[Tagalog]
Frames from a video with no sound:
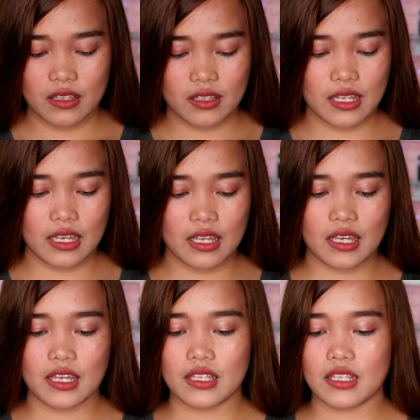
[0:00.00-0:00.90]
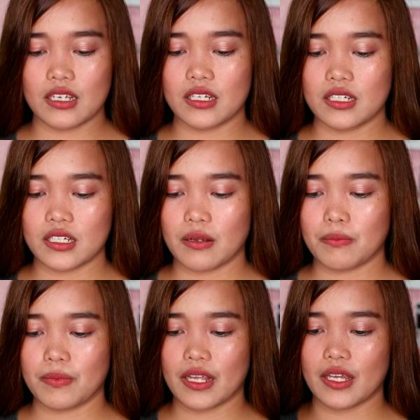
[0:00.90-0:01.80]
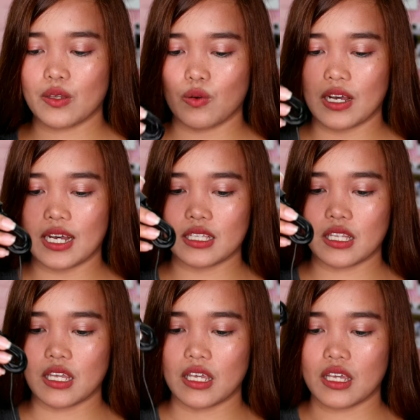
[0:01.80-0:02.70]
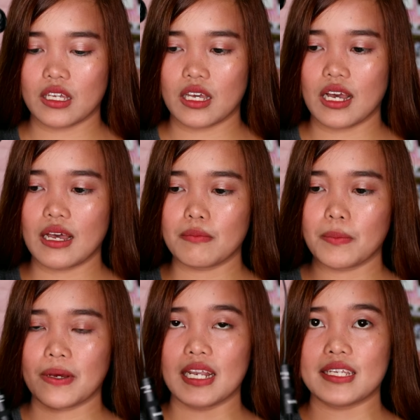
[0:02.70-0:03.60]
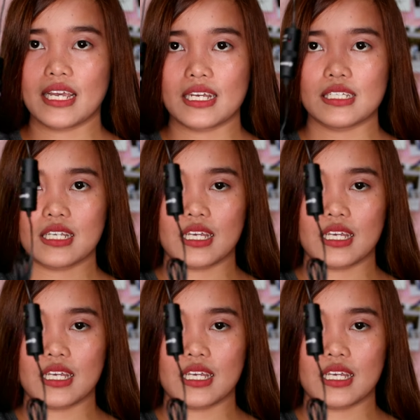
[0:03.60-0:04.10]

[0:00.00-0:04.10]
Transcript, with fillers: Then, syempre yung ating, ang haba pala niya as